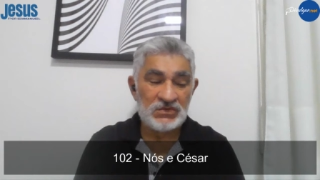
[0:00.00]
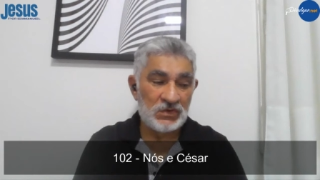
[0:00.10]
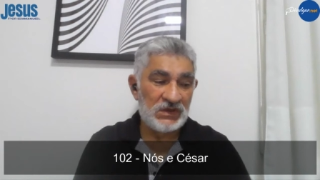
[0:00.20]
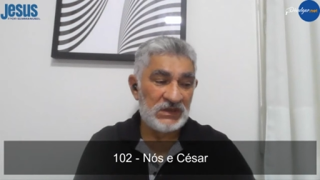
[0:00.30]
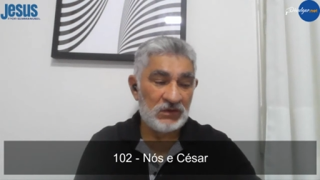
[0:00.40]
Eu
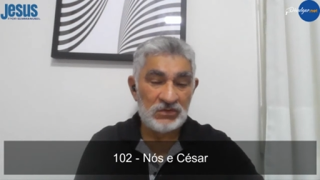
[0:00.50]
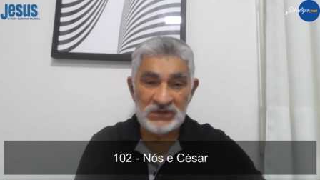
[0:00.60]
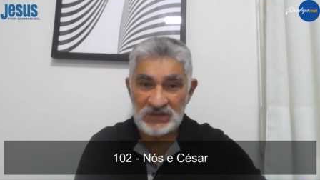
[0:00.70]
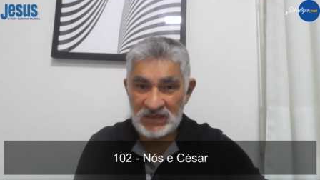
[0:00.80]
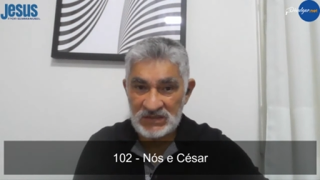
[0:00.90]
sou Reinaldo
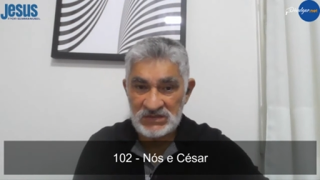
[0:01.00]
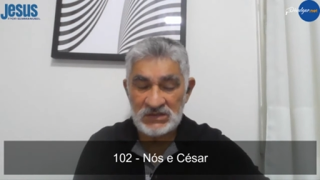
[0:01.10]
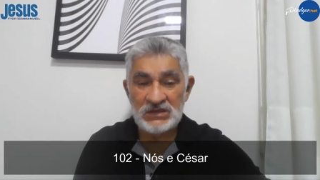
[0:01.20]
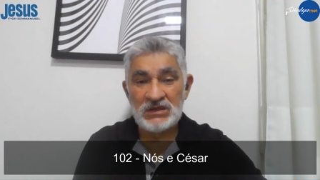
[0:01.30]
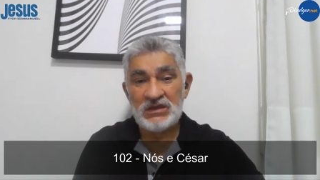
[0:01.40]

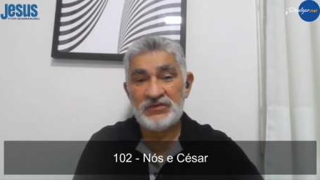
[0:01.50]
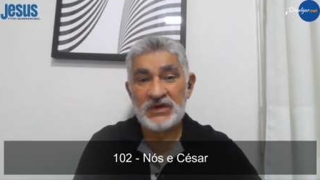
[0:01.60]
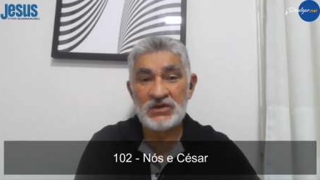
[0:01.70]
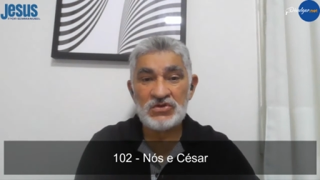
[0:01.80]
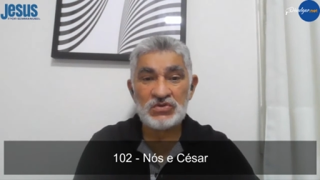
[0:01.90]
Linhares e
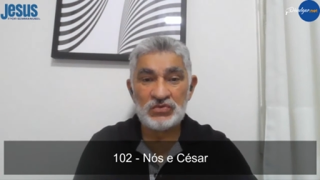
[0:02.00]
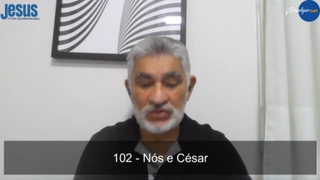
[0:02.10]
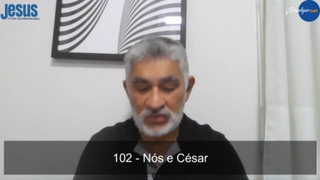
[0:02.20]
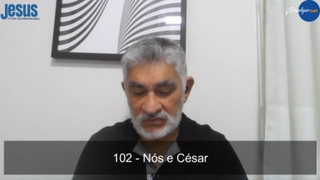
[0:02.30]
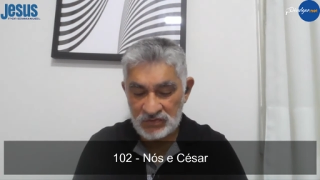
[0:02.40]
farei o
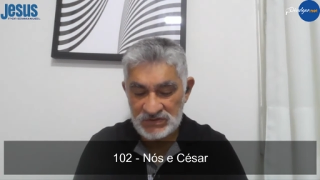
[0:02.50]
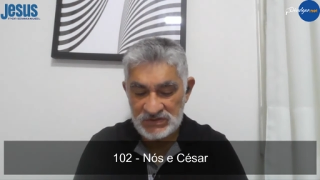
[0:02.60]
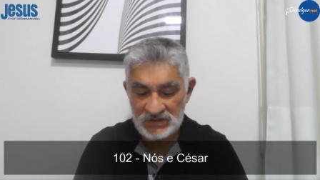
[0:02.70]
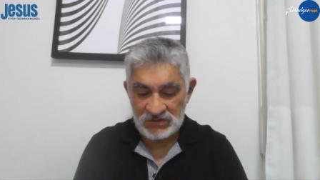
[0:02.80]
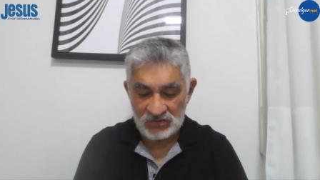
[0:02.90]
estudo com
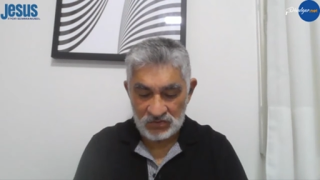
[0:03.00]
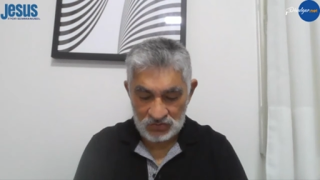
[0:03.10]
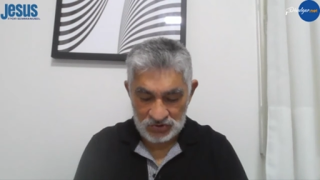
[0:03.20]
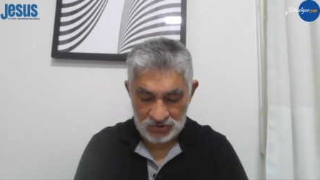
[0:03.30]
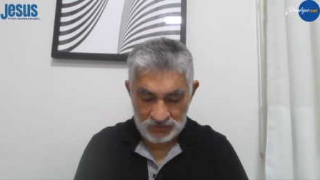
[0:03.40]
vocês
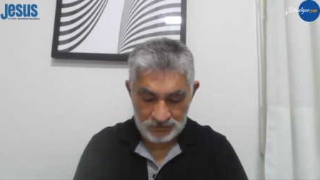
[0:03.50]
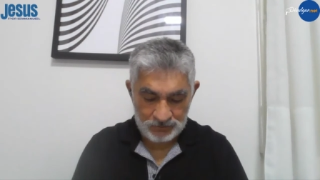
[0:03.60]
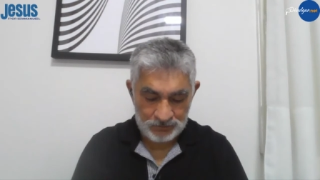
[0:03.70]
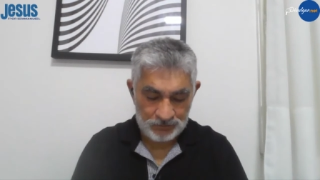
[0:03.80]
hoje.